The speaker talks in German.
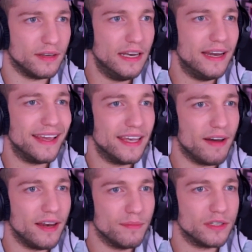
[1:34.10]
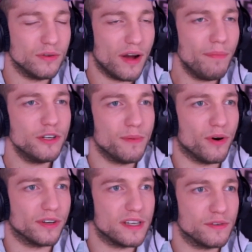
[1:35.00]
in der jeweiligen Beziehung
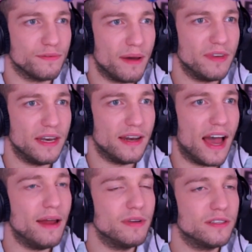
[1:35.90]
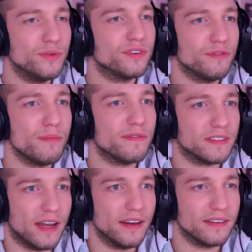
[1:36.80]
abgesprochen ist. Also Fremdgehen in der einen Beziehung ist für mich
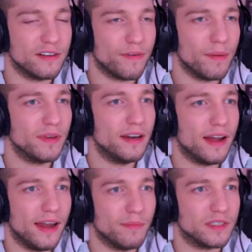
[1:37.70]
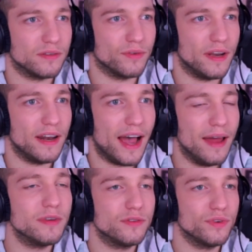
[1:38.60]
was anderes als Fremdgehen in der anderen Beziehung. Wenn in der
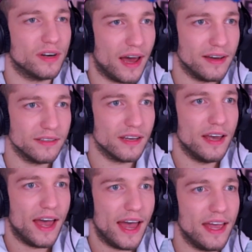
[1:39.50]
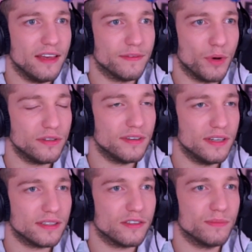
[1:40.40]
einen Beziehung klar ist, mhm. hey, ich möchte
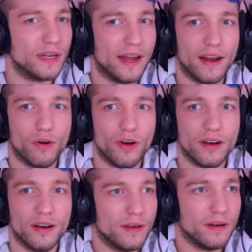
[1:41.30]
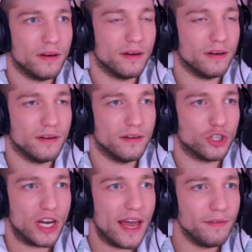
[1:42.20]
nicht, dass du mit anderen Leuten äh, äh
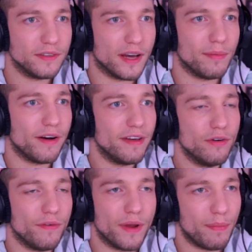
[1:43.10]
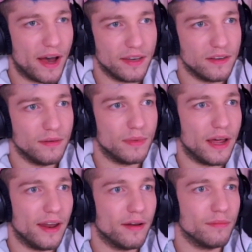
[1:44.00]
schläfst, aber wenn du auf einer Party mit
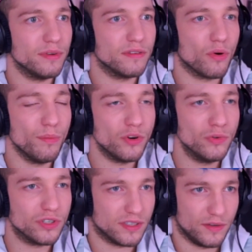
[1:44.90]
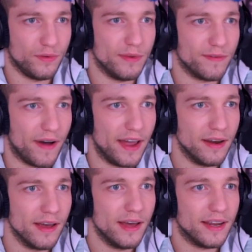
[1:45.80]
anderen ein bisschen rumknutscht, ist das für mich
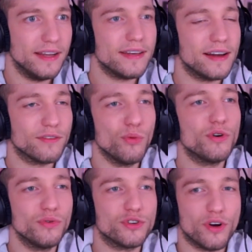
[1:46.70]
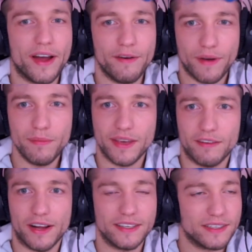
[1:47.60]
fein, dann ist halt das Rumknutschen noch kein
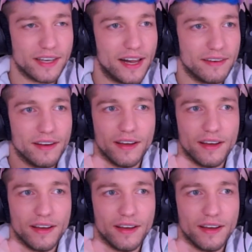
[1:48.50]
Fremdgehen, weil das ist halt